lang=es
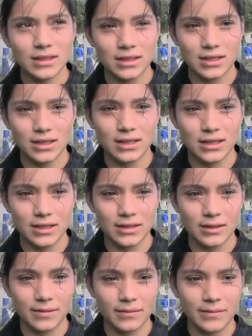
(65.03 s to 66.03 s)

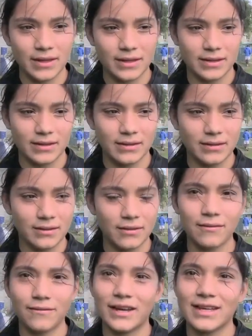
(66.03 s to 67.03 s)
y mi
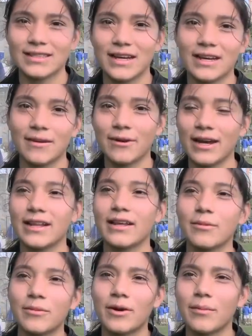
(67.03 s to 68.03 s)
confianza que voy
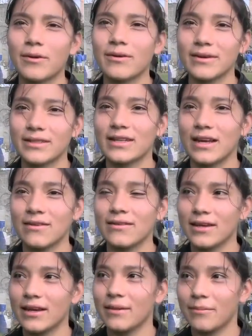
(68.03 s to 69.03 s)
ganando poco a poco es algo
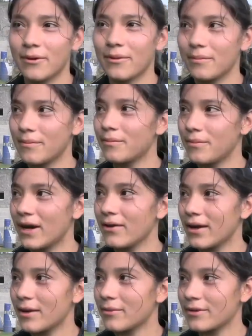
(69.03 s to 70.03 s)
que puedo
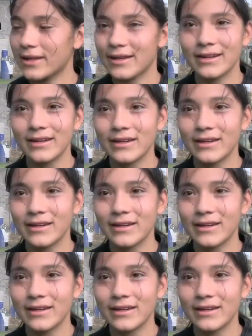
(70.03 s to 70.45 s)
ayudar a aportar.